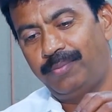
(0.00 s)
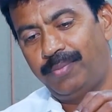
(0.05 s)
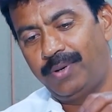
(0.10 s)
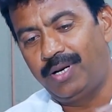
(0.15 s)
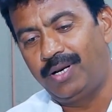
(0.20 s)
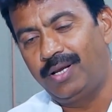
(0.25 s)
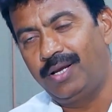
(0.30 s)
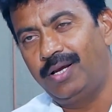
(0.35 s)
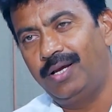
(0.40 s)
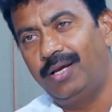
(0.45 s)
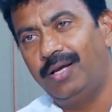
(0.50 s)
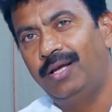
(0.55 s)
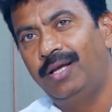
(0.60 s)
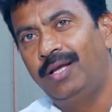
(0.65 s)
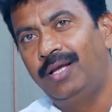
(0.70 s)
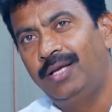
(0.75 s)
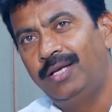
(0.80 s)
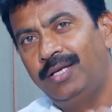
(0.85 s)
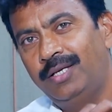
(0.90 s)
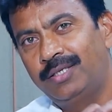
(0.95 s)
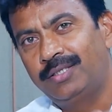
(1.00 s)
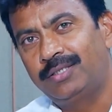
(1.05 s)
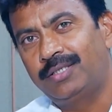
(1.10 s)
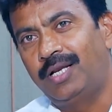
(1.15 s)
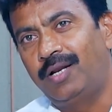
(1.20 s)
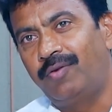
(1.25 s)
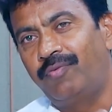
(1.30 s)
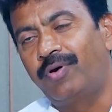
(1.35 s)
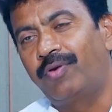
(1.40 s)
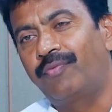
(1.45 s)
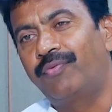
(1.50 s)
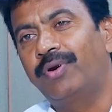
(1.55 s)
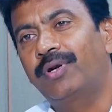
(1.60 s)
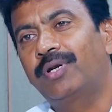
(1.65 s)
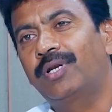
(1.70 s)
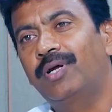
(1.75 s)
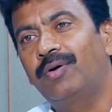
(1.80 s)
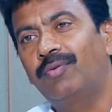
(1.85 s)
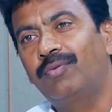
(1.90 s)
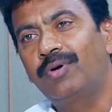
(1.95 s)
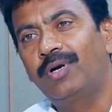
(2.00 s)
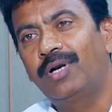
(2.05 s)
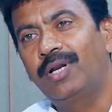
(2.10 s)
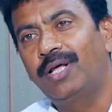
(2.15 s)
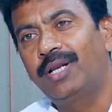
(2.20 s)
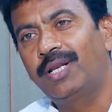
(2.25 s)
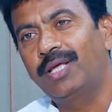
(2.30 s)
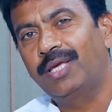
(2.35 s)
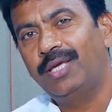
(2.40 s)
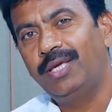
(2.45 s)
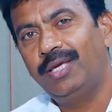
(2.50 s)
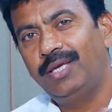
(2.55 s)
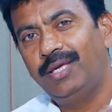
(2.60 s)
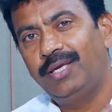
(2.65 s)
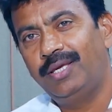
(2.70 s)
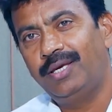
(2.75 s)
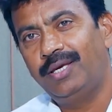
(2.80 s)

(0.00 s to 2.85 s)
పరంగా చాలా పర్ఫెక్ట్గా ఉండడానికి